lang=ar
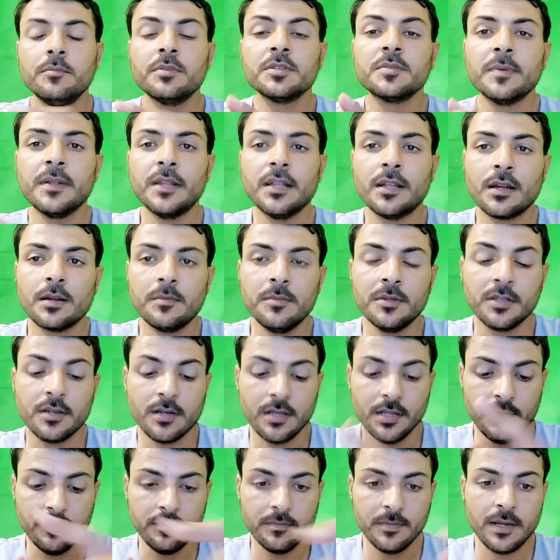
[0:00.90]
بسم الله الرحمن
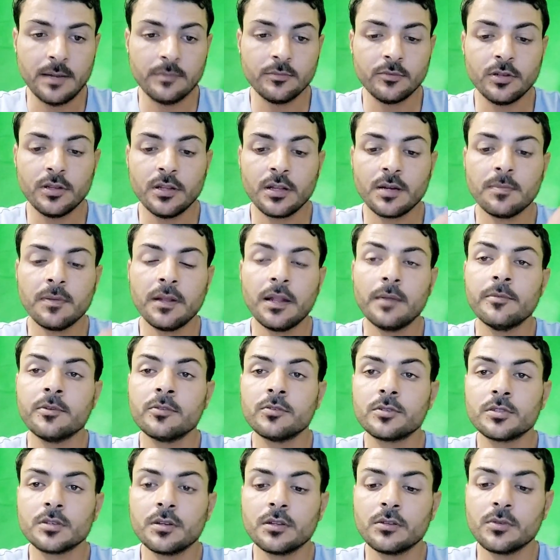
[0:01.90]
الرحيم الحمد لله رب العالمين
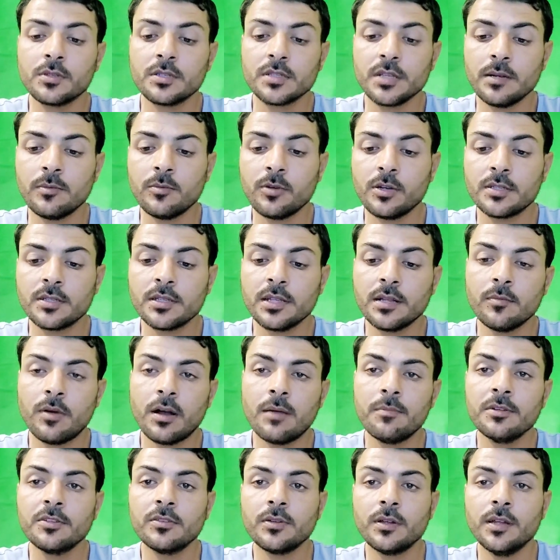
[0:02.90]
والصلاه والسلام على سيدنا
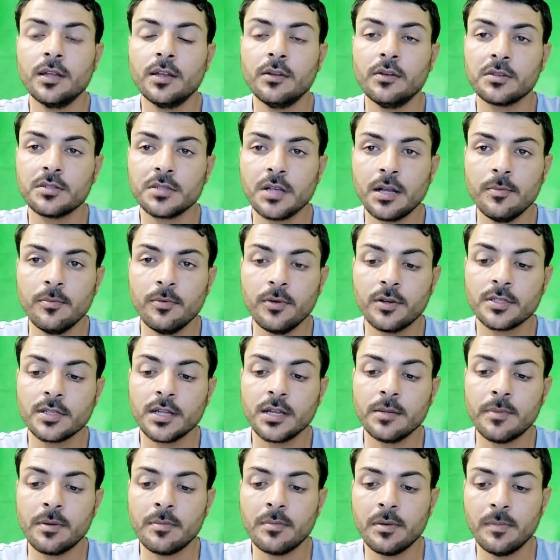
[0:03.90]
محمد وعلى اله وصحبه
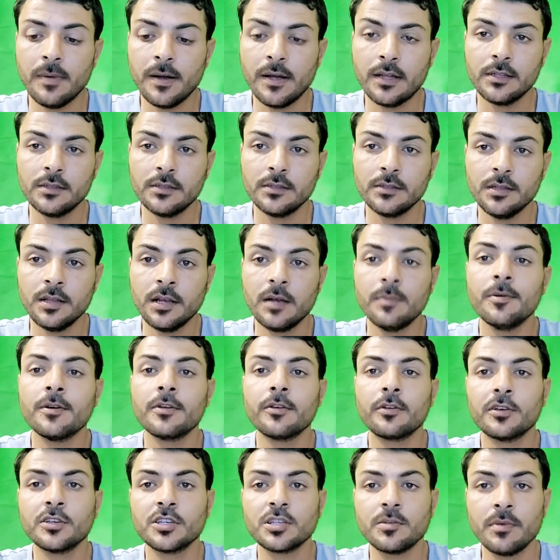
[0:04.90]
وسلم اما بعد
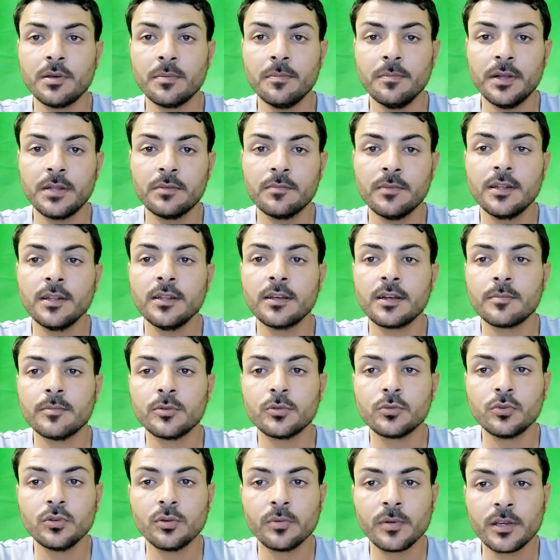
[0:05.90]
اخباركم يا شباب اتمنى يا رب
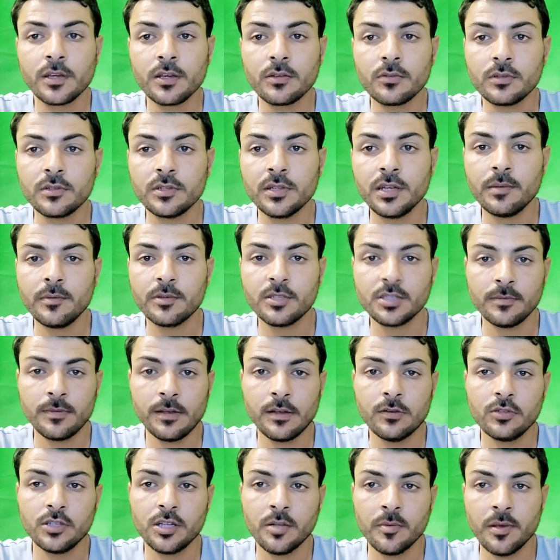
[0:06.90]
تكونوا بخير والدنيا ماشيه
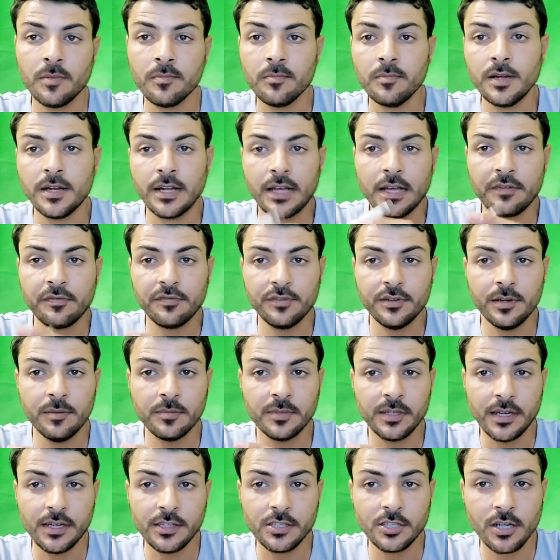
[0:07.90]
معاكم تمام انا عارف ان
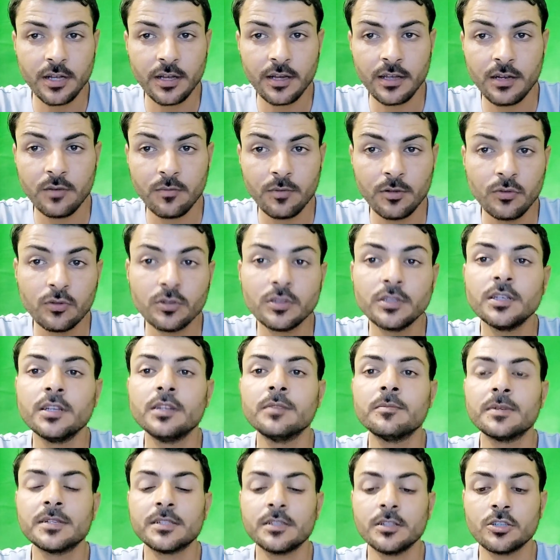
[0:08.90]
الامتحانات شغاله
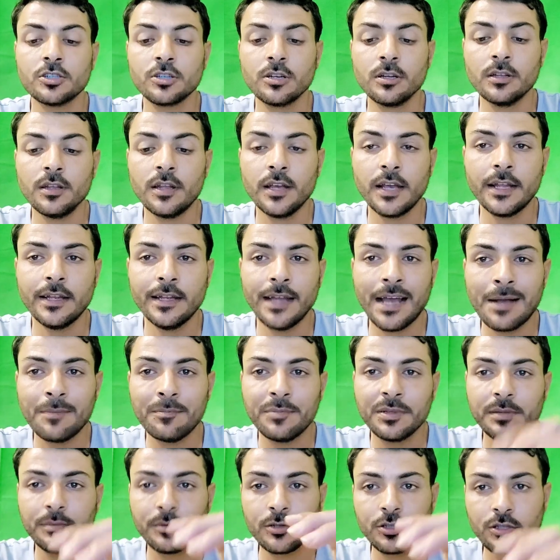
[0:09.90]
ومضغوطين بس ان شاء الله يعني
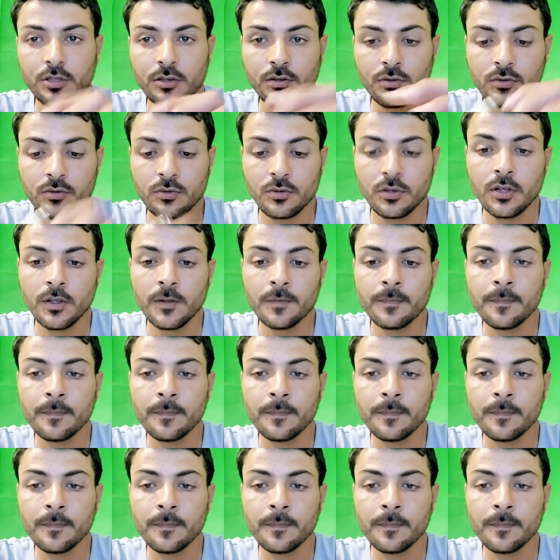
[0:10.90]
حبيت ابشركم